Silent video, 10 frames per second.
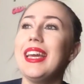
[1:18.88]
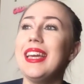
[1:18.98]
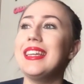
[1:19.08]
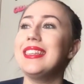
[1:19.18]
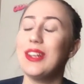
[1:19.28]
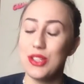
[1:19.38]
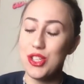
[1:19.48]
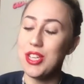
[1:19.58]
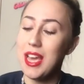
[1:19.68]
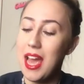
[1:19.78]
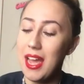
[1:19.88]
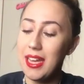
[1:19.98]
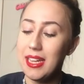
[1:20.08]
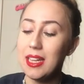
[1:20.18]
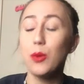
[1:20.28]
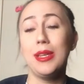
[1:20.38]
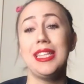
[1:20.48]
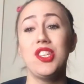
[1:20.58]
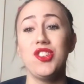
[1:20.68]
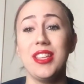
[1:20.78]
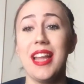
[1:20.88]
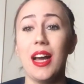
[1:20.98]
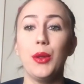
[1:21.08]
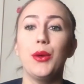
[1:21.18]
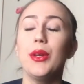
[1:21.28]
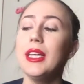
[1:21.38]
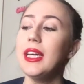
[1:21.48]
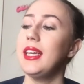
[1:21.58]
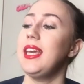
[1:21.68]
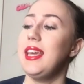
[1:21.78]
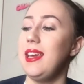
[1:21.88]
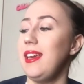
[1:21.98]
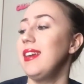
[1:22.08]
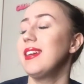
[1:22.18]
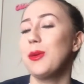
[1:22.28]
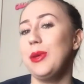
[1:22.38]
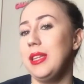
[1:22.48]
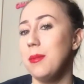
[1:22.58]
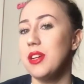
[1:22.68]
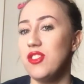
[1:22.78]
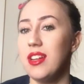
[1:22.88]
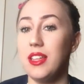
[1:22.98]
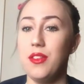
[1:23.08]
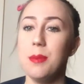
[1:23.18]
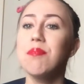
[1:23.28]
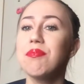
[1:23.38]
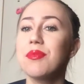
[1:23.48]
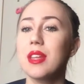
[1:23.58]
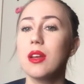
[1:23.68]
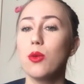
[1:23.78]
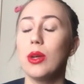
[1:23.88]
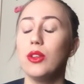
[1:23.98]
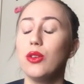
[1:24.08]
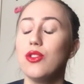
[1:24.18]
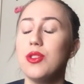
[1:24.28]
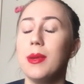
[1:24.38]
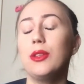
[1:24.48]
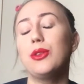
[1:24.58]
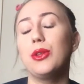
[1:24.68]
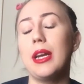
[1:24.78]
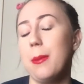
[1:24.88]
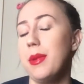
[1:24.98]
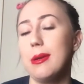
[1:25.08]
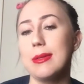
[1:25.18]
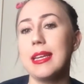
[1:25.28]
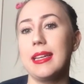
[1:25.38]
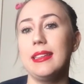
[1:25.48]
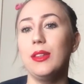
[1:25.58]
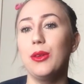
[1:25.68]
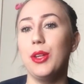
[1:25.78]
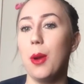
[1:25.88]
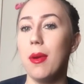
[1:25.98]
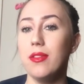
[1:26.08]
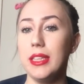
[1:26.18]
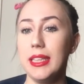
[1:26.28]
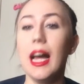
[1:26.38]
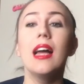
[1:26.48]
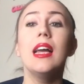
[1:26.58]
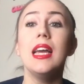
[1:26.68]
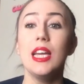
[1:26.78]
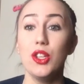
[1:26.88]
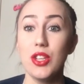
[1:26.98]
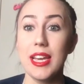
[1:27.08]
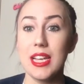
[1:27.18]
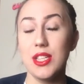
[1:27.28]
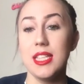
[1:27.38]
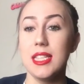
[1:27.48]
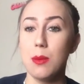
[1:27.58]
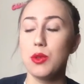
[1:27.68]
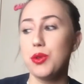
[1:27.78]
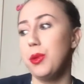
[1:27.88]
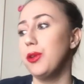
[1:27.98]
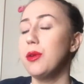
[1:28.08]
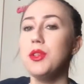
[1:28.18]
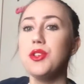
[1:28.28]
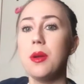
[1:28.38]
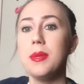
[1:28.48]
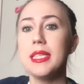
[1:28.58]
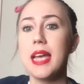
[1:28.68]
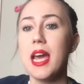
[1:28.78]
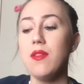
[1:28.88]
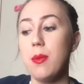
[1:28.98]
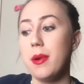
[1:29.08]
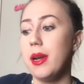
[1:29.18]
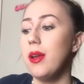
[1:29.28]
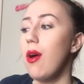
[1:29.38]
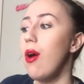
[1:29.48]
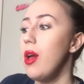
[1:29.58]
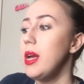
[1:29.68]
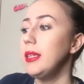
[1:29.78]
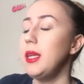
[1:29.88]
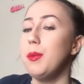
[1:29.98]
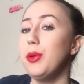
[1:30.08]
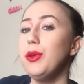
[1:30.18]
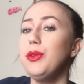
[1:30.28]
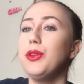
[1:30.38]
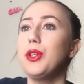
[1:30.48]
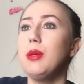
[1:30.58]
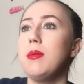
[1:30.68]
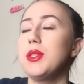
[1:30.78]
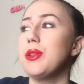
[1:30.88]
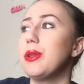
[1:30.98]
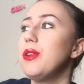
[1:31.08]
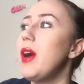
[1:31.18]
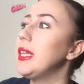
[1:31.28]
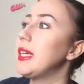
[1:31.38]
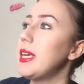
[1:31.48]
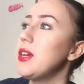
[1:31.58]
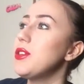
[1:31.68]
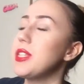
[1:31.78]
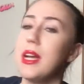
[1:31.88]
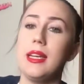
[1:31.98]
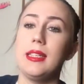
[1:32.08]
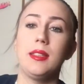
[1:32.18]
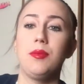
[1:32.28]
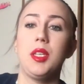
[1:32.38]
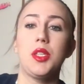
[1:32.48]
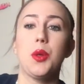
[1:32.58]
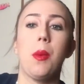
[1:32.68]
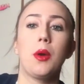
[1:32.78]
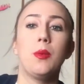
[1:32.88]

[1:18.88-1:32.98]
e oggi è il 15 gennaio e quindi immaginatevi quanto ci metto a riempire un sacchettino di roba finita. In ogni caso iniziamo subito, comincerò a pescare, vi parlerò del prodotto, come mi sono trovata, che cos'è e insomma